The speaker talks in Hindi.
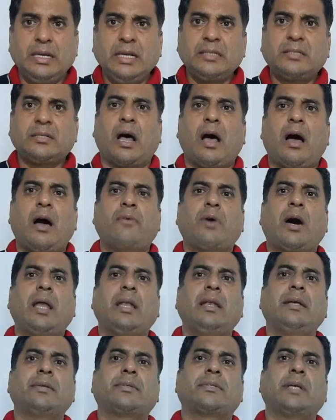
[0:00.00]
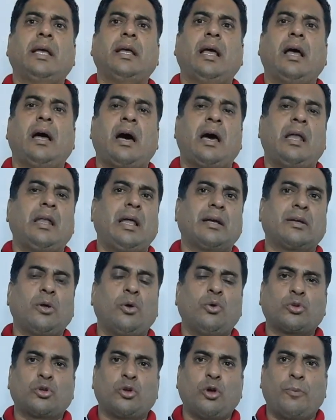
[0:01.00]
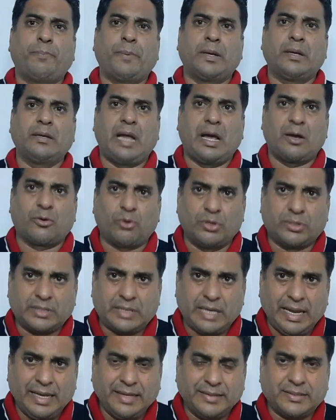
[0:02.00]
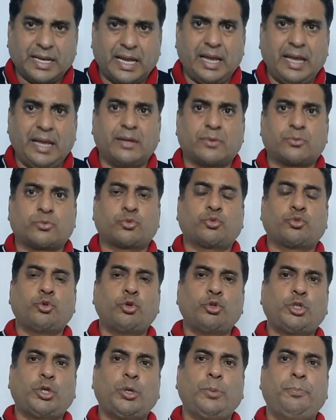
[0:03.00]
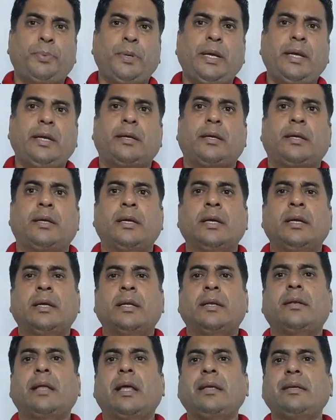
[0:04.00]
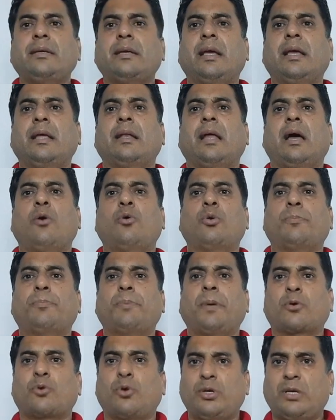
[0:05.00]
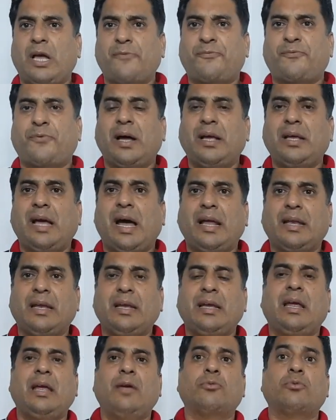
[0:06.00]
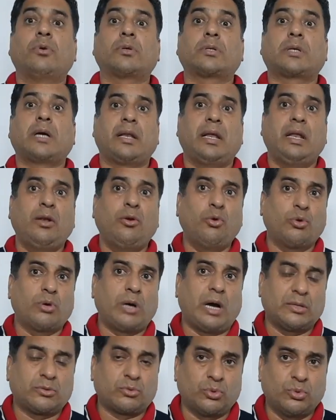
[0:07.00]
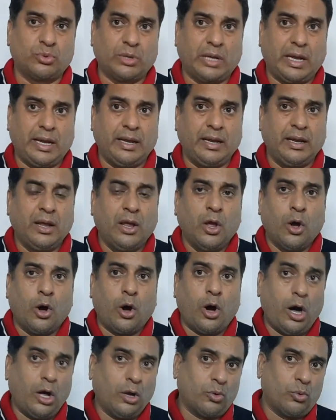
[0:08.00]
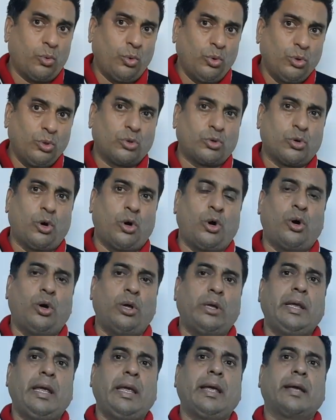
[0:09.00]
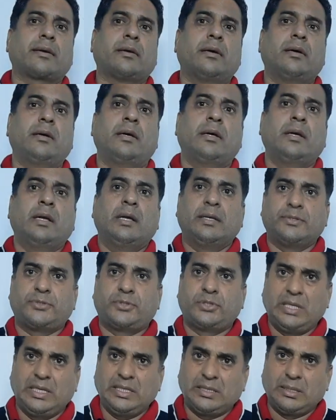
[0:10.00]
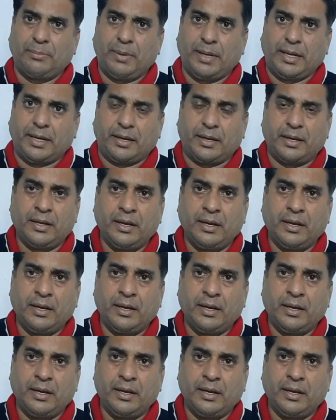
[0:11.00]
इस हवाले से हालांकि उनके ऊपर ना कोई केस है कुछ भी नहीं है ना उन पे कोई एफ आई आरें हैं वो घरेलू खातून हैं और उनको एक ज़िद में